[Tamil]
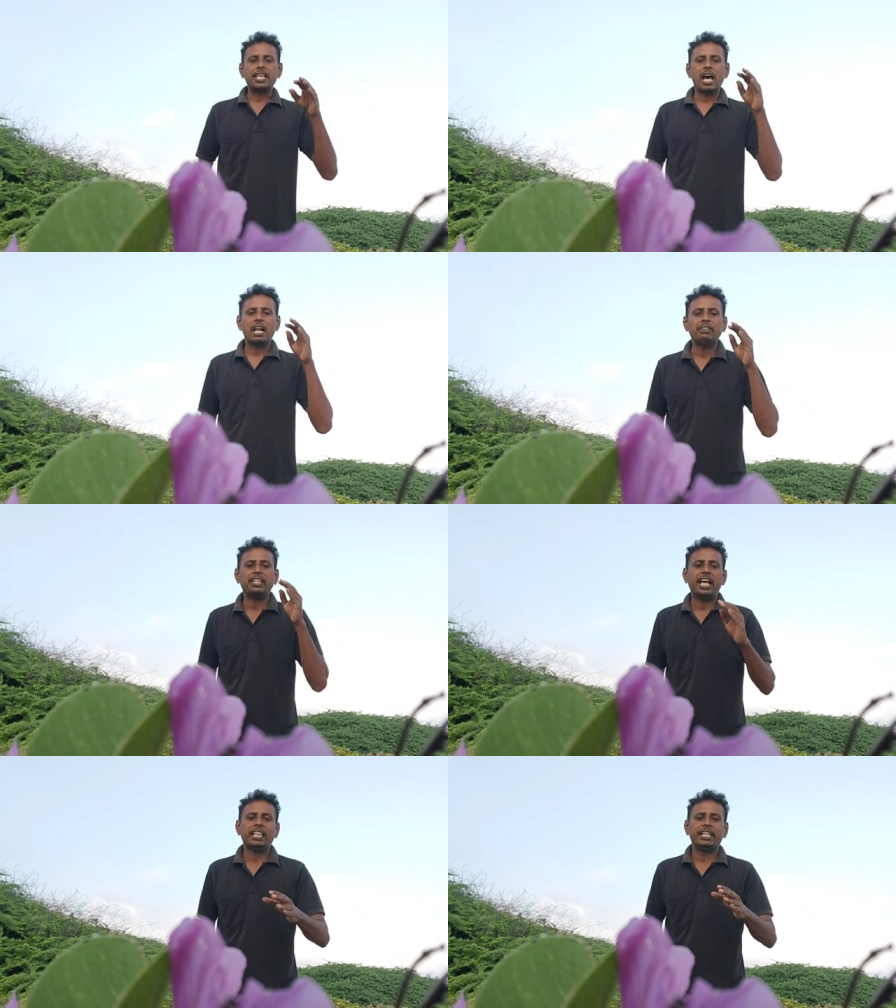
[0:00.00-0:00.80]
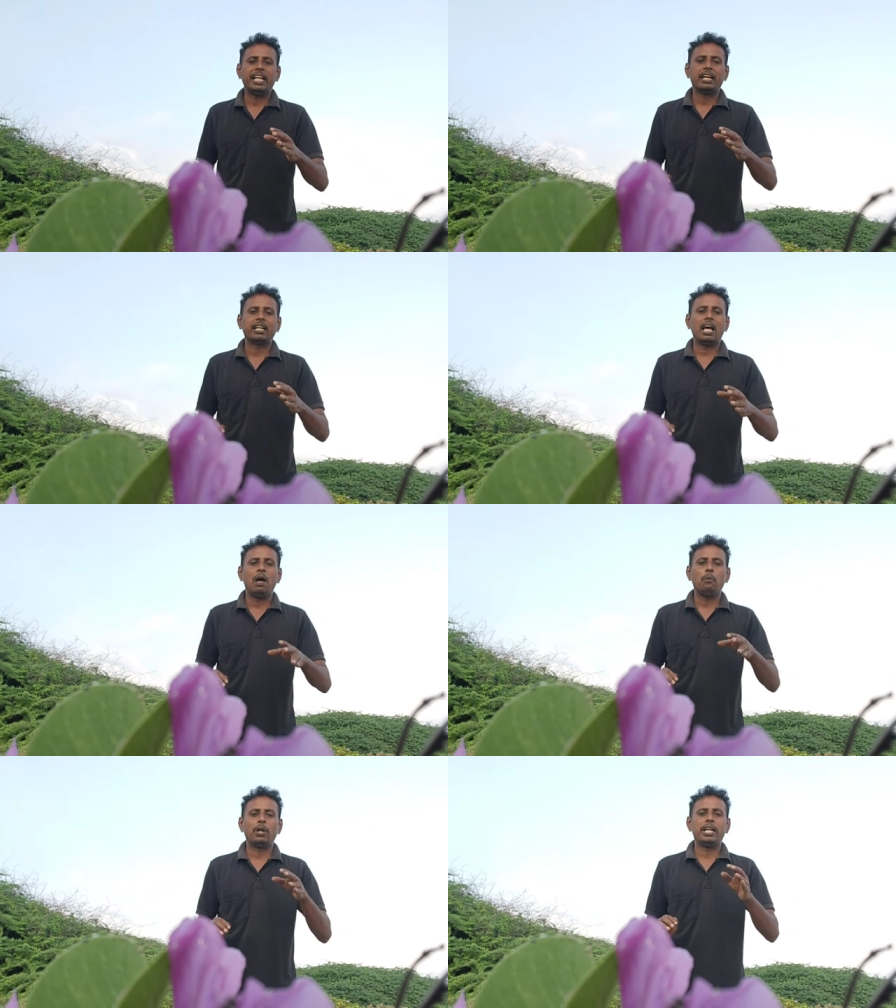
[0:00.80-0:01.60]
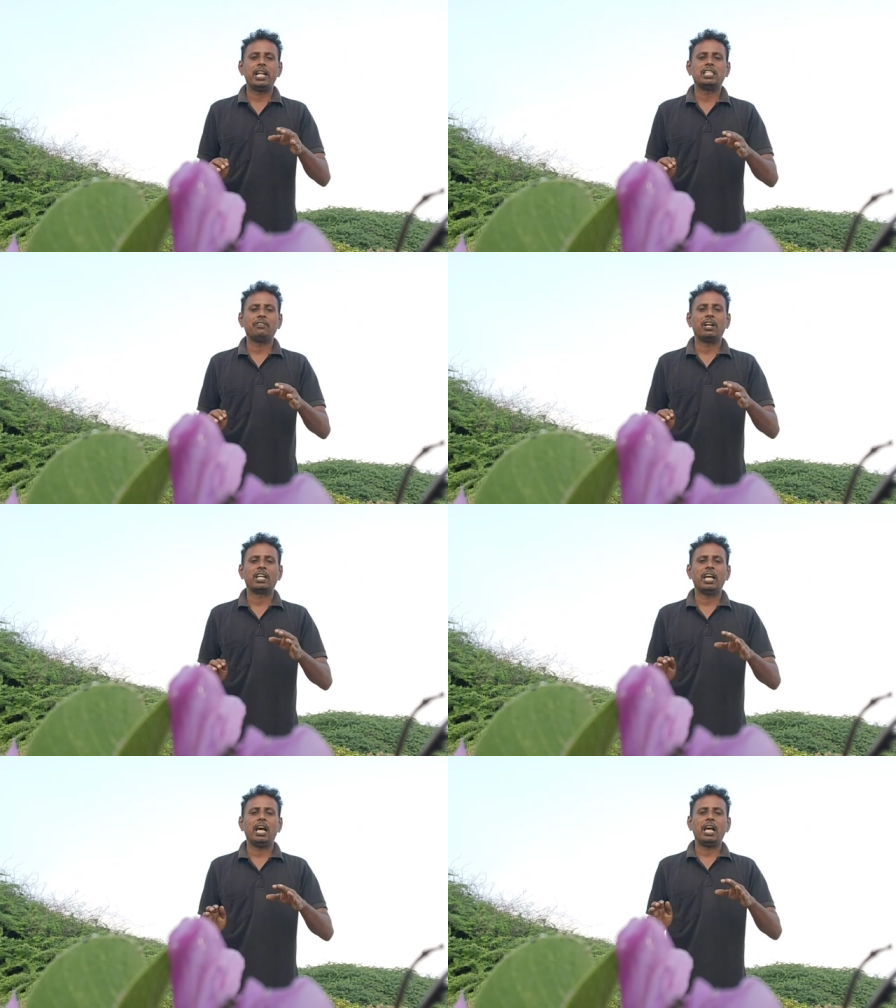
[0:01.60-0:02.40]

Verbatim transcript: யாராவது இறந்துட்டாங்கன்னா உடனே என்ன செய்வாங்க